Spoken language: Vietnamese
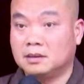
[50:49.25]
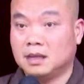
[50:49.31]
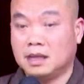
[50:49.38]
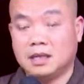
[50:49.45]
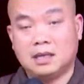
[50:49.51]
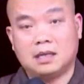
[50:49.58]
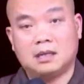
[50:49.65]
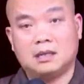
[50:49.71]

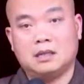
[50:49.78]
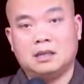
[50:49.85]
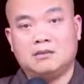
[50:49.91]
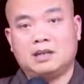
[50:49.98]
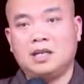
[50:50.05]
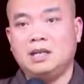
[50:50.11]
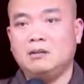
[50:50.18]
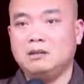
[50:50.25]
À,
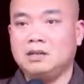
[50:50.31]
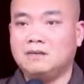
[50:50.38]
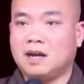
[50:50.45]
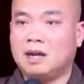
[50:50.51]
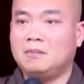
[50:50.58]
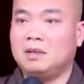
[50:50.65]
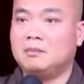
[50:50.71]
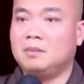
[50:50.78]
phải hiểu như
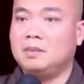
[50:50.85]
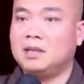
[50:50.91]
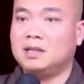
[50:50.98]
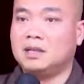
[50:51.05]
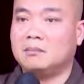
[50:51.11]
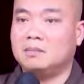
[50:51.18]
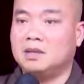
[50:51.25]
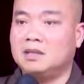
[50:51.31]
vậy mình mới
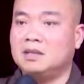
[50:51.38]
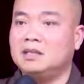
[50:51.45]
biết rằng mình